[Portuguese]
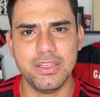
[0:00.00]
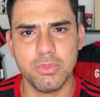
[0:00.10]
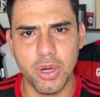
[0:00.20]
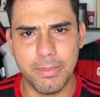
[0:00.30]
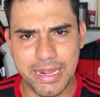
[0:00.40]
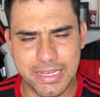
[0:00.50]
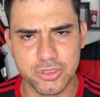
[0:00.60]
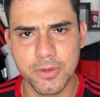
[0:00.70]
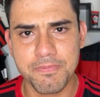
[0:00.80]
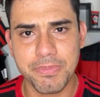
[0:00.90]
o meu
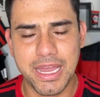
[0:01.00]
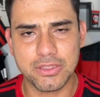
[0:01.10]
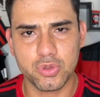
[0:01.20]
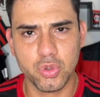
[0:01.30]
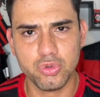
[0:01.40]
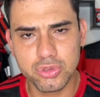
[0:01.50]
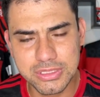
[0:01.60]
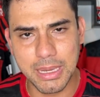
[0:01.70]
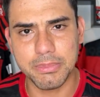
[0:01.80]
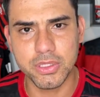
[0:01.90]
abraço a todos os
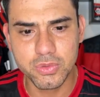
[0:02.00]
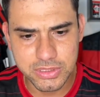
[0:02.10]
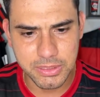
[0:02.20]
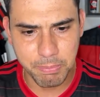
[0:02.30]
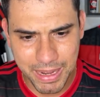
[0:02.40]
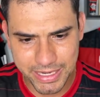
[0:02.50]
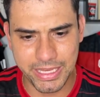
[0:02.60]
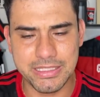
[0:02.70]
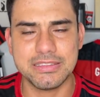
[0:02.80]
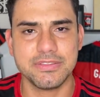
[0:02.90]
amigos e
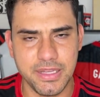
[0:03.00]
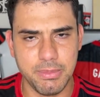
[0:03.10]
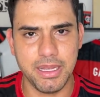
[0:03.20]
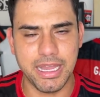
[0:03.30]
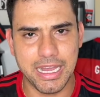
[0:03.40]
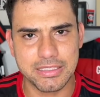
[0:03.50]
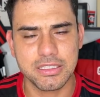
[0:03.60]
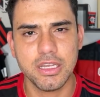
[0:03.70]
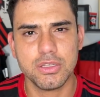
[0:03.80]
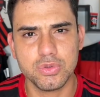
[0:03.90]
parentes e
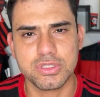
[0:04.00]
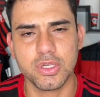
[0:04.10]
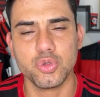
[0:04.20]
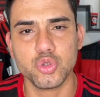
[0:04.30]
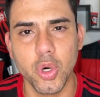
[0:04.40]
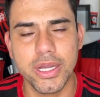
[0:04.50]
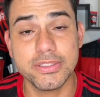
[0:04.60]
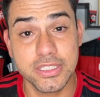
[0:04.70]
familiares do seu Jorge,